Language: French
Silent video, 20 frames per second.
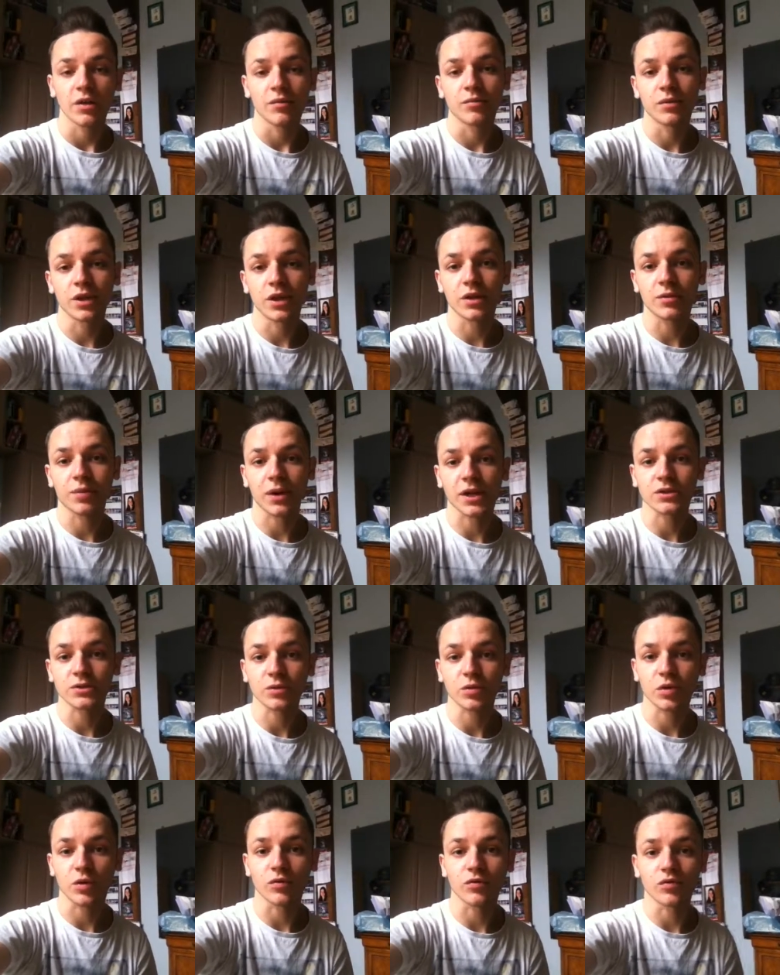Mais par
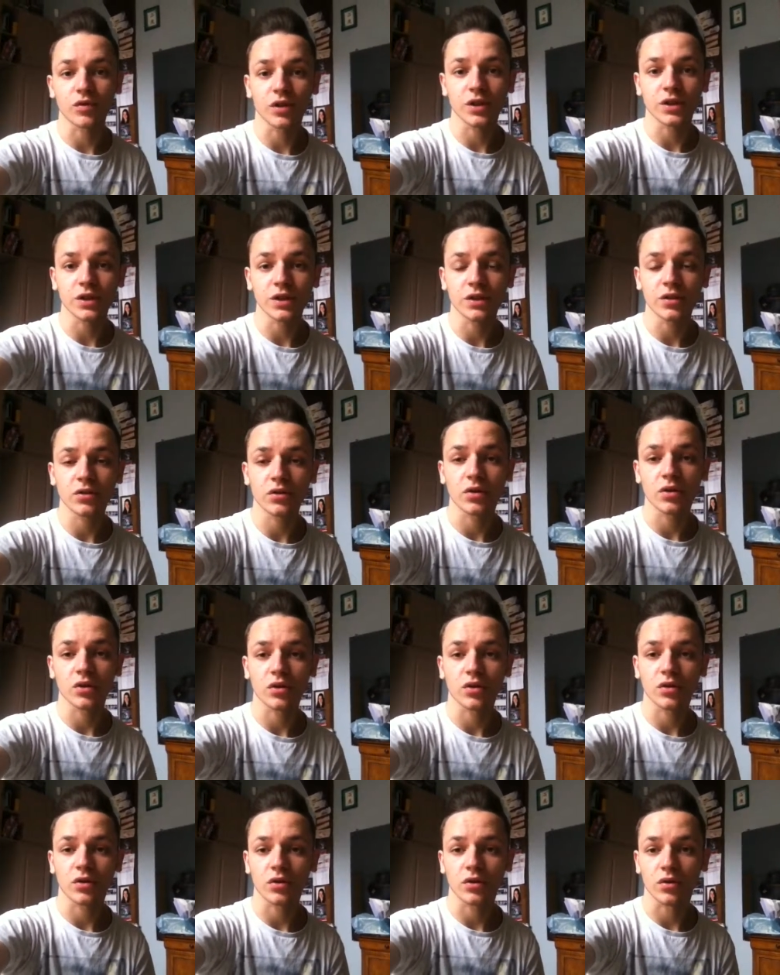exemple, quand vous voyez,
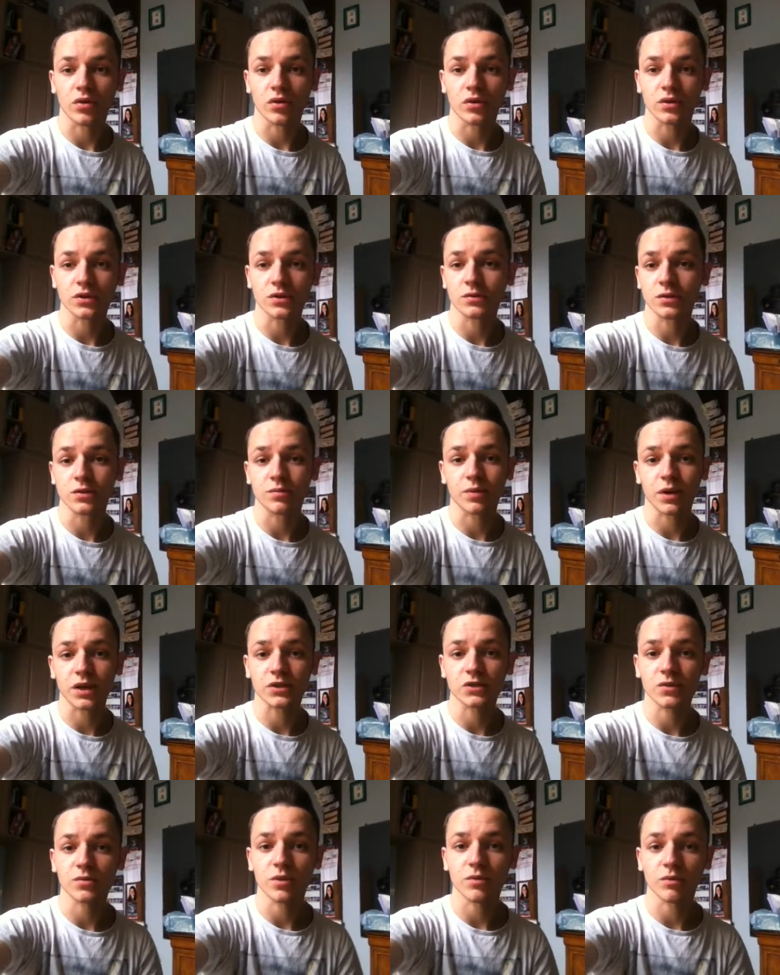euh, si par
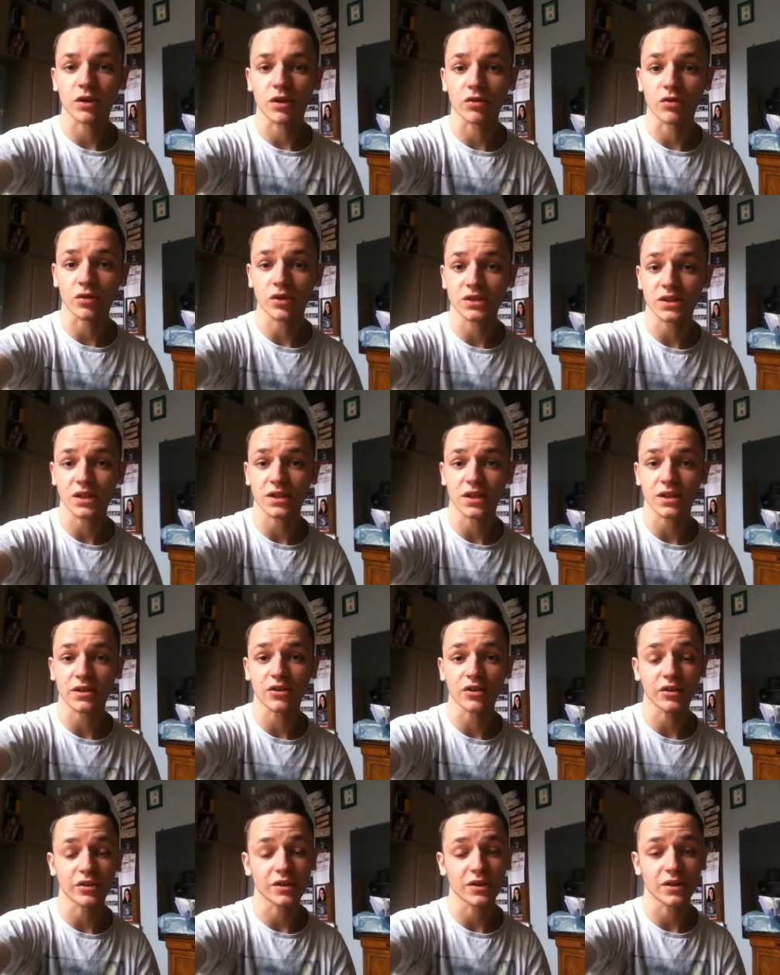exemple ils mettent 3
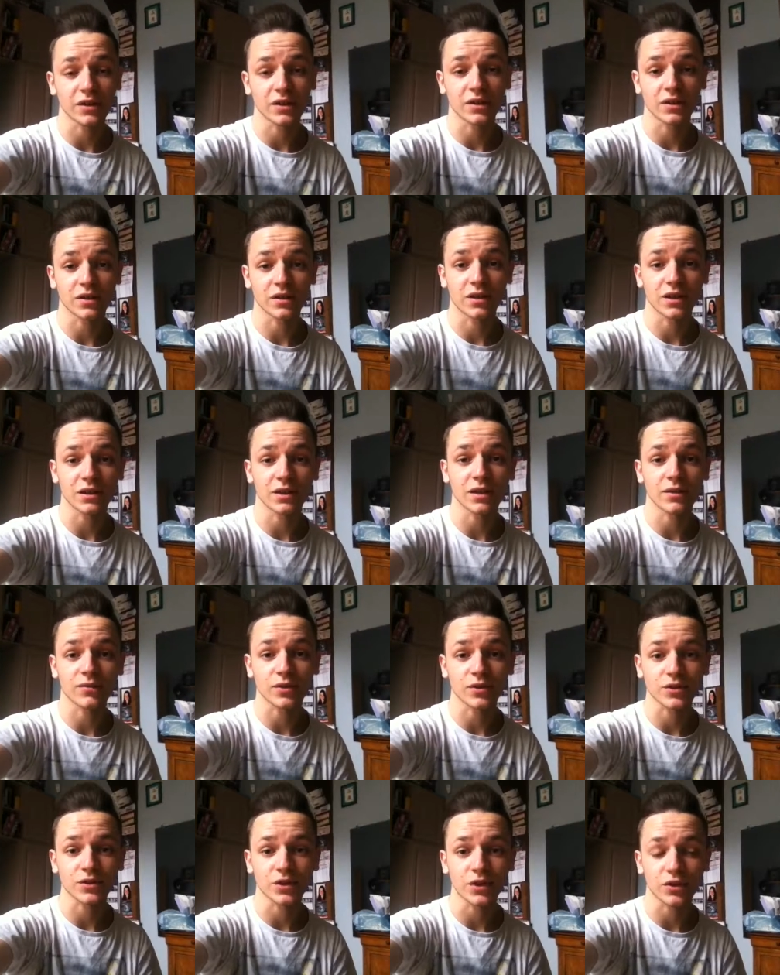attaquants et 4
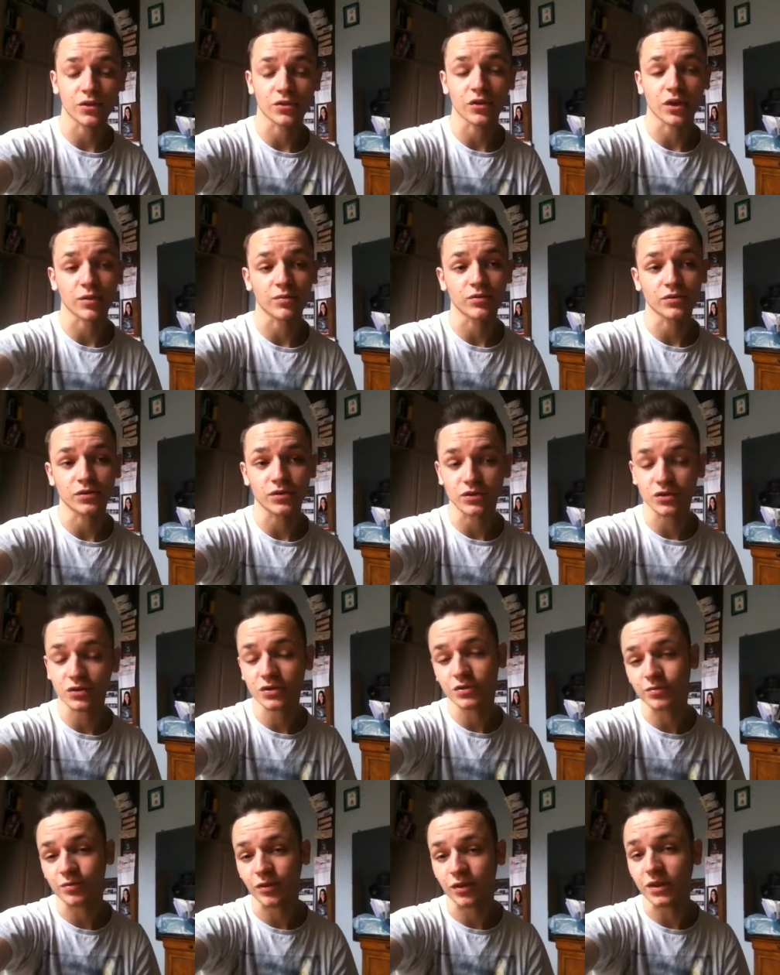défenseurs, on aura plus de
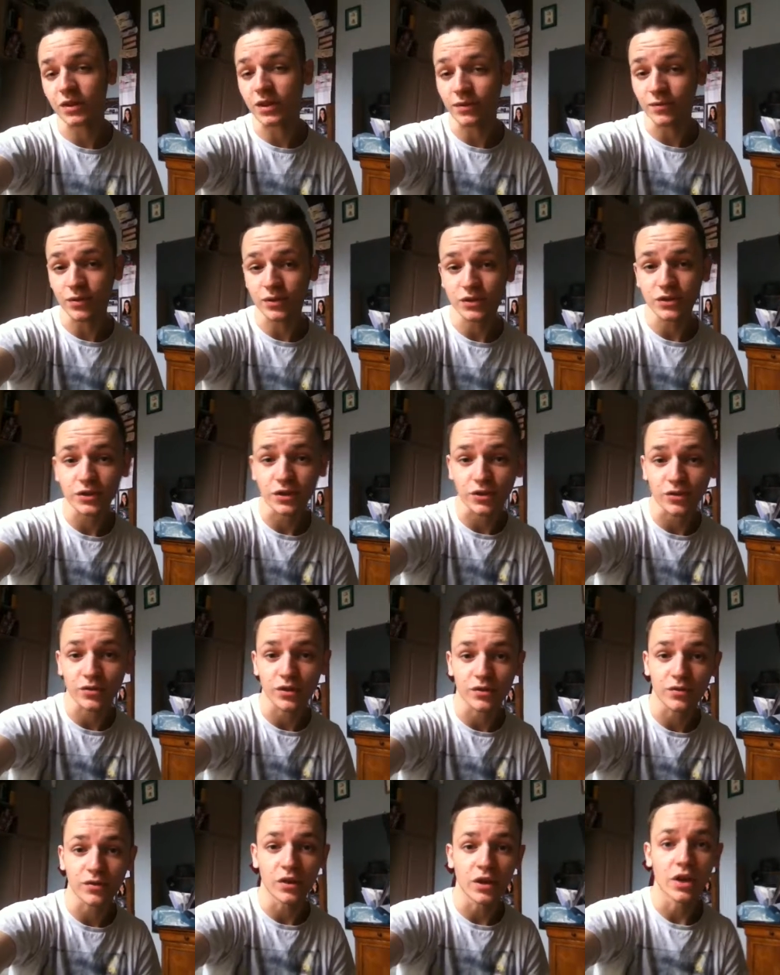chances pour les défenseurs
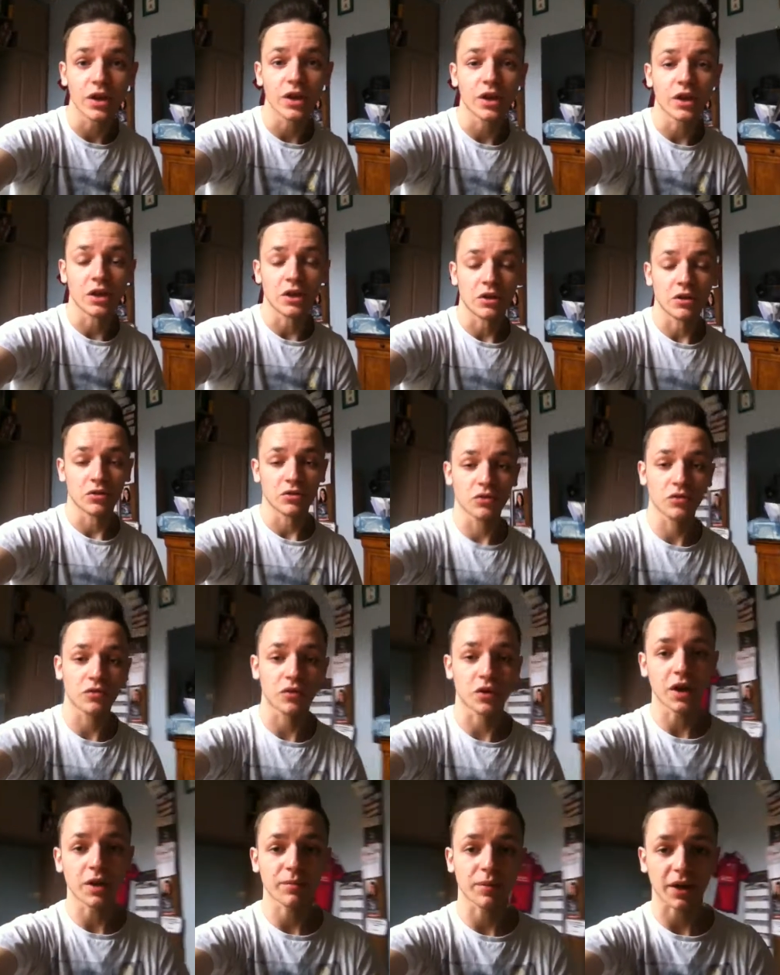quoi. Donc
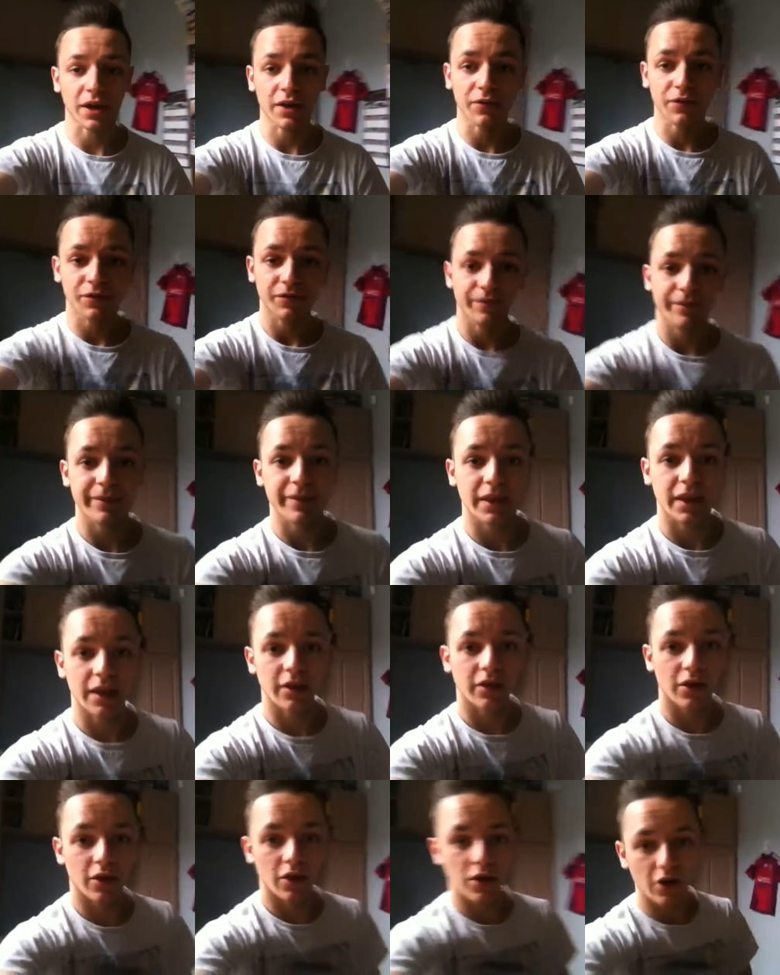voilà, bref.
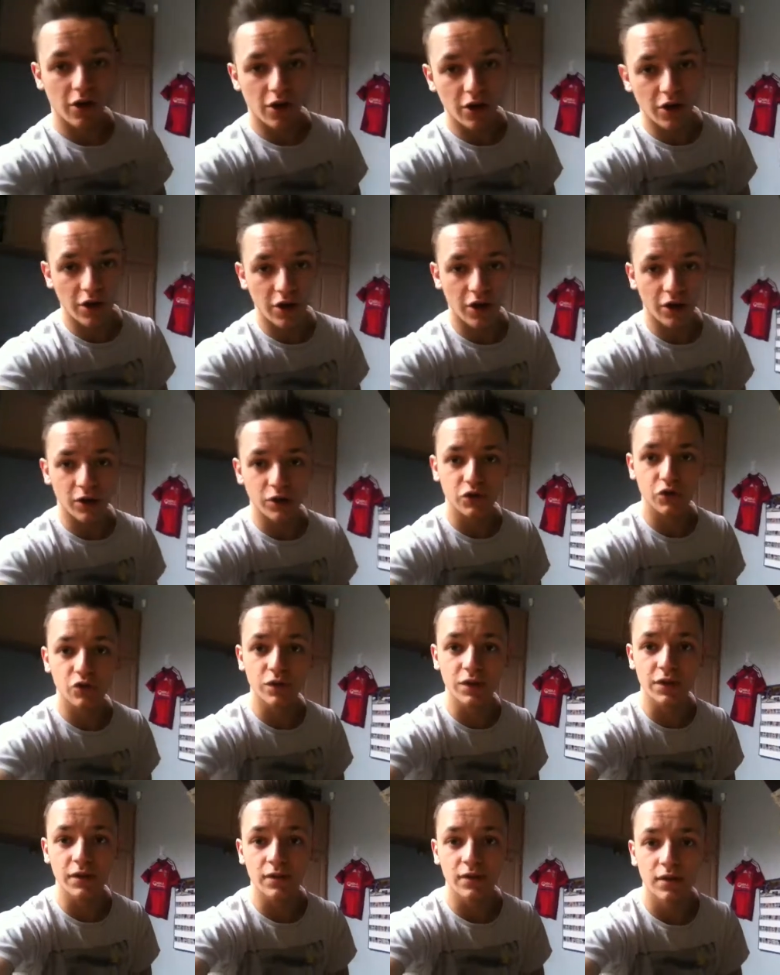
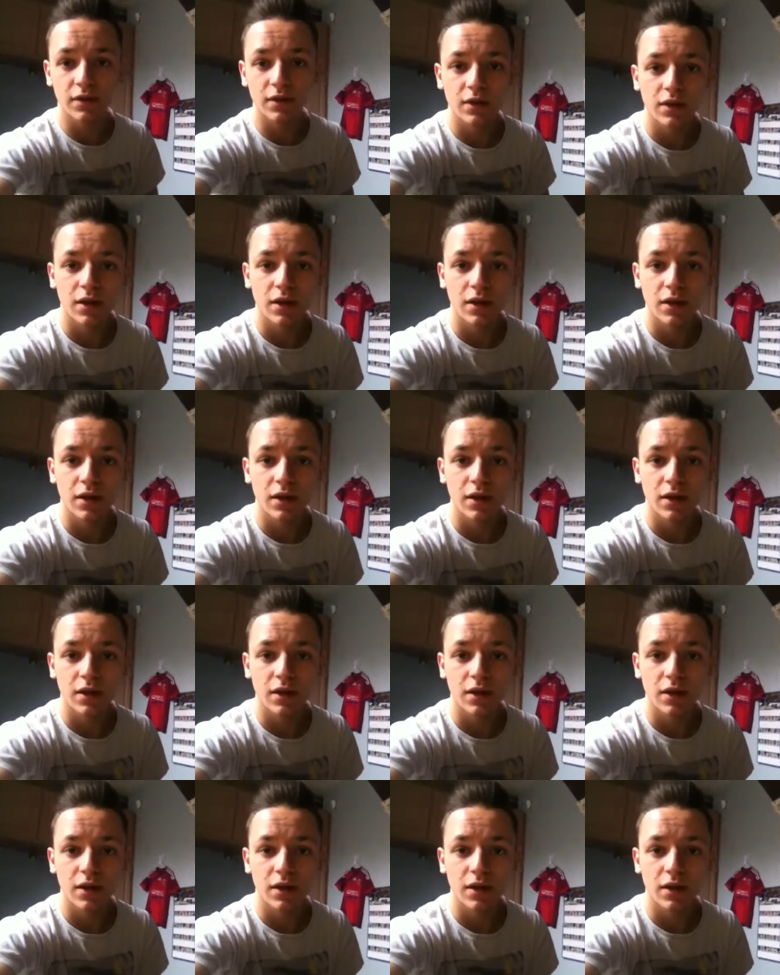ensuite,